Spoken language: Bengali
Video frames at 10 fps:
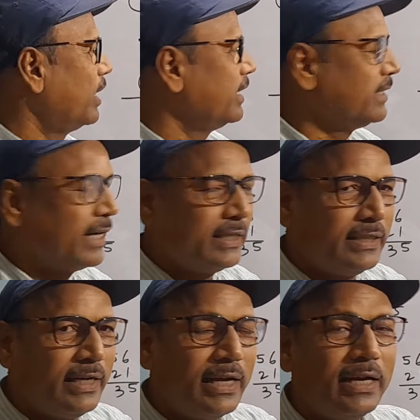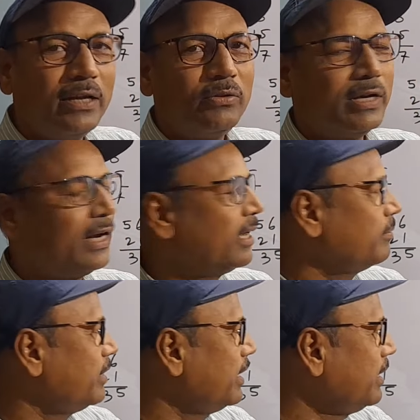তো ওয়ান এসে গেছে এখানে কিন্তু খেয়াল
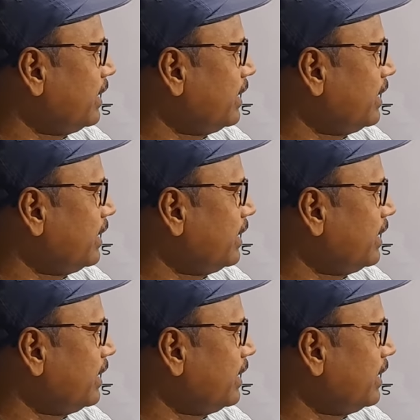রাখবে